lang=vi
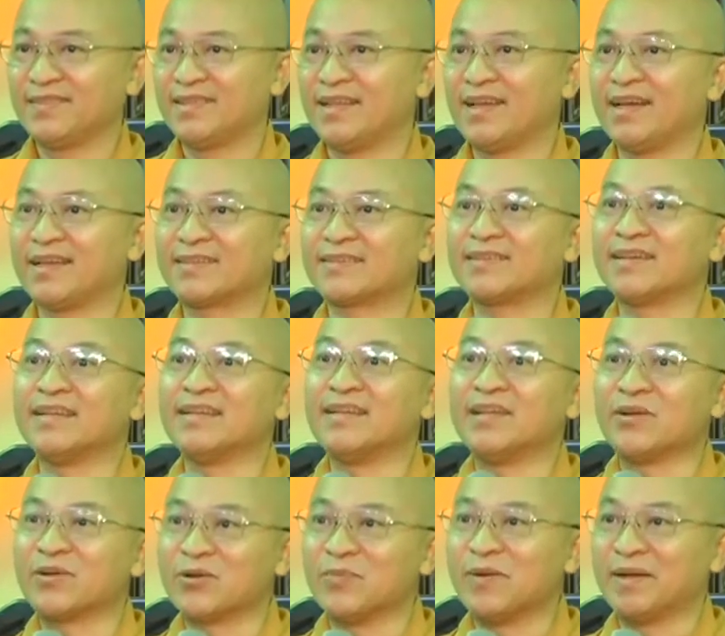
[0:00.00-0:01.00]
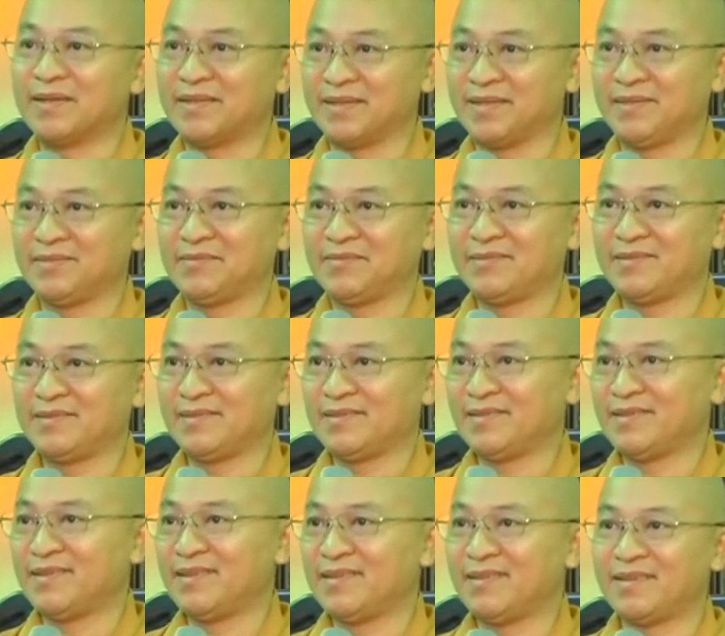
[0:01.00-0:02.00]
là tình yêu của mình á
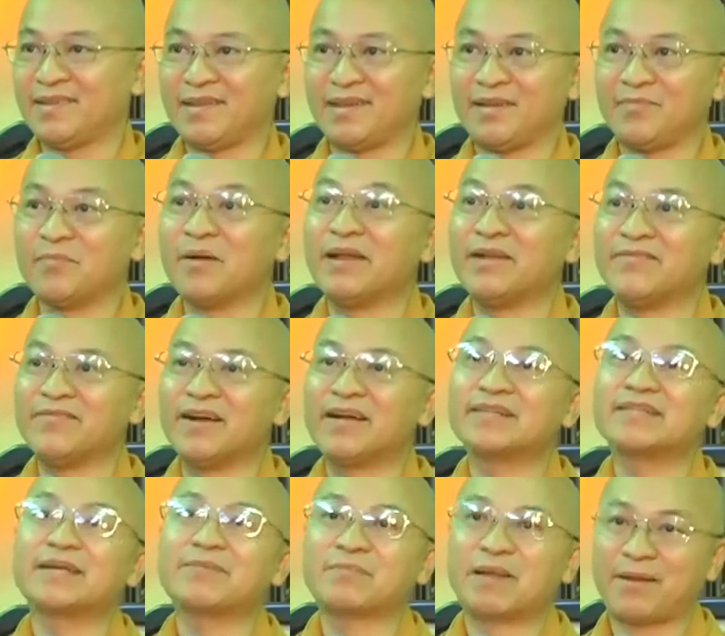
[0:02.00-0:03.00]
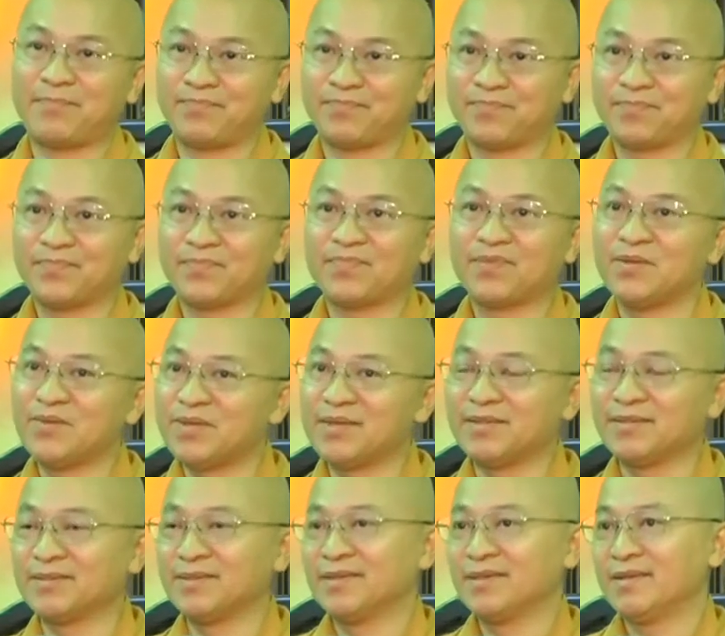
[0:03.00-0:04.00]
là bền vững trăm năm nếu
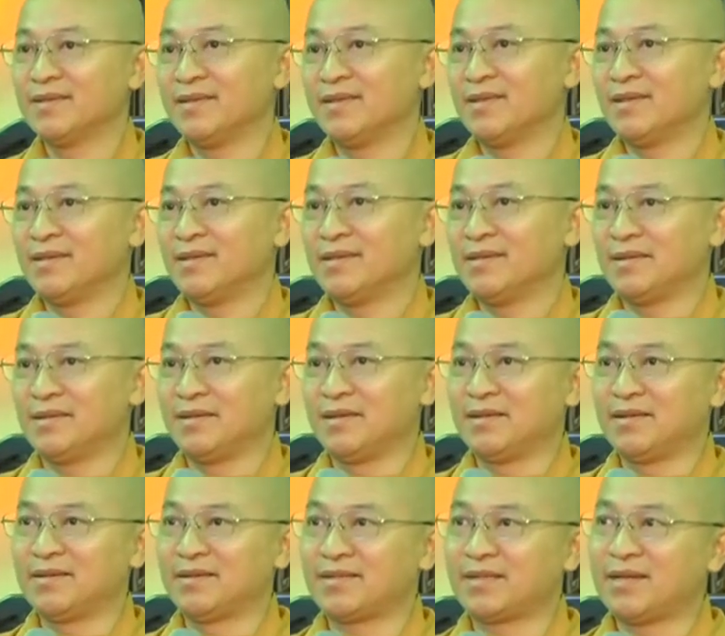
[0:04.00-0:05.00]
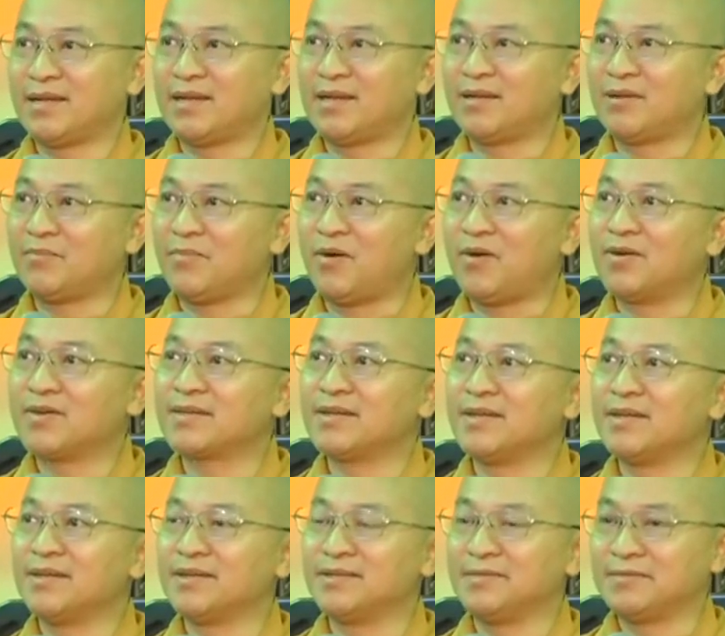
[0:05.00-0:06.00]
như à, ta bỏ
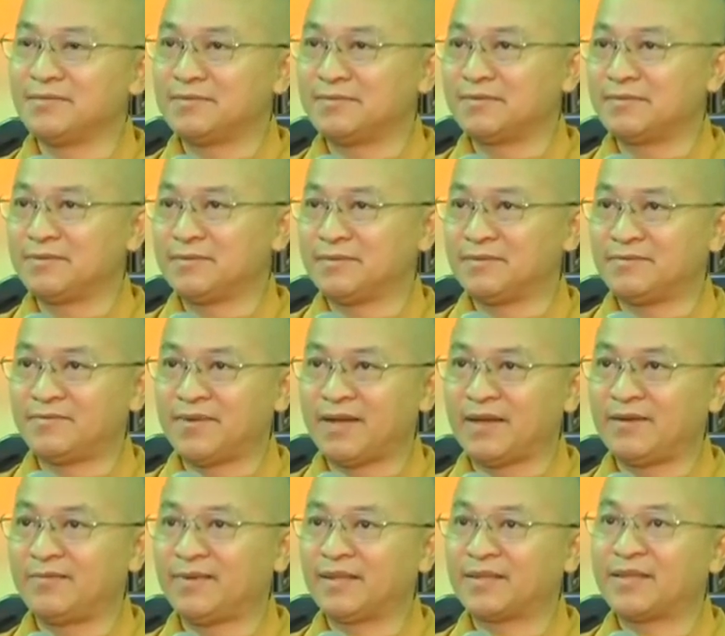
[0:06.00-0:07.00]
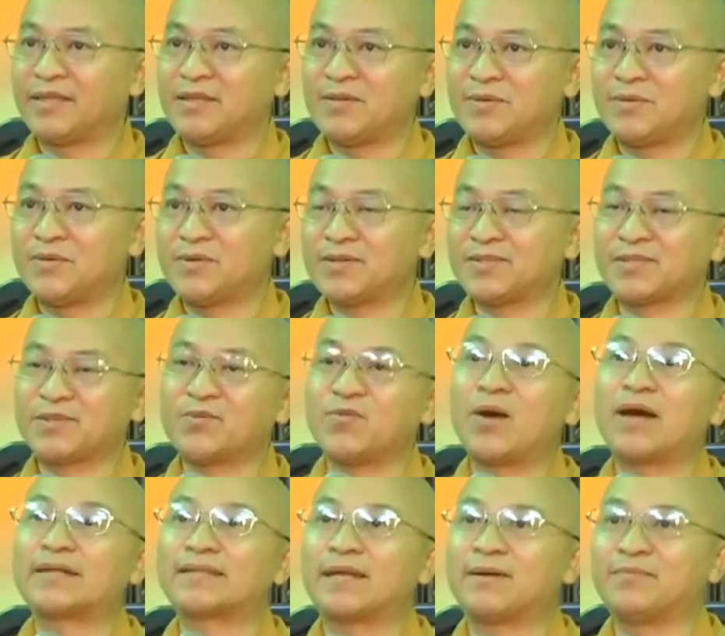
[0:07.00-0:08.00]
rơi và và thiếu cái sự
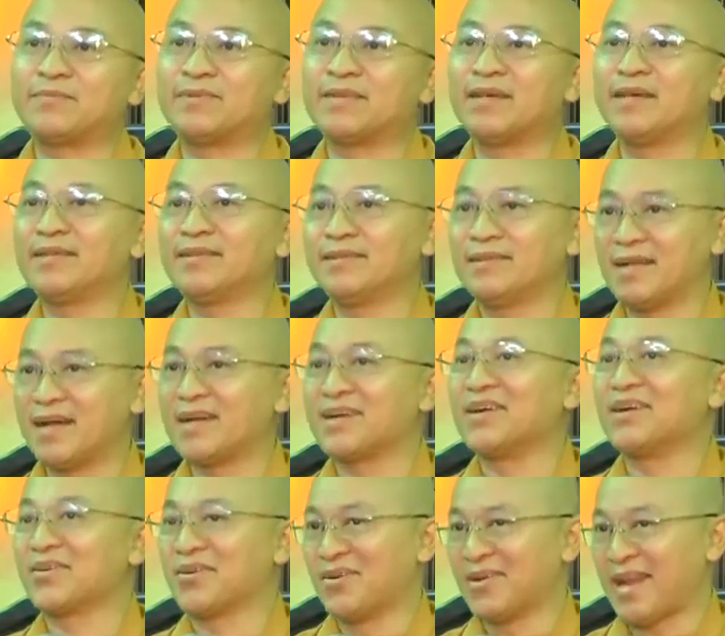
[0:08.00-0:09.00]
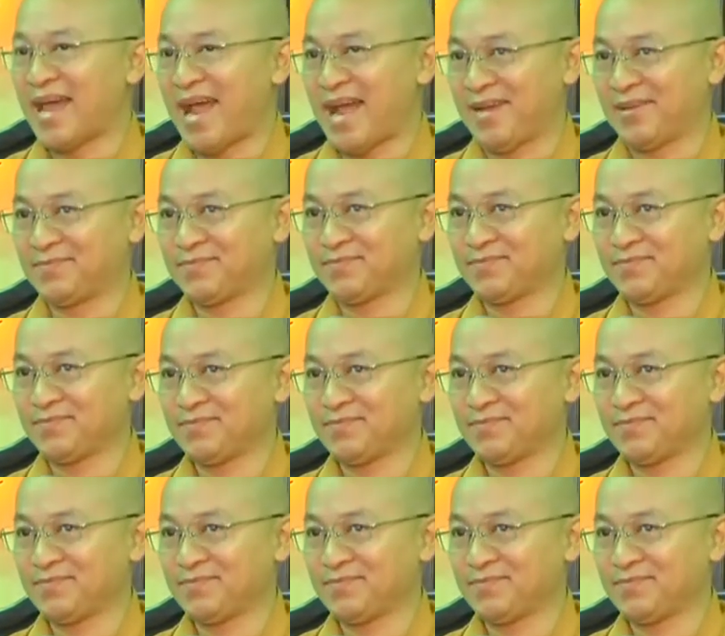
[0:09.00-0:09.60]
quan tâm đến à, người còn lại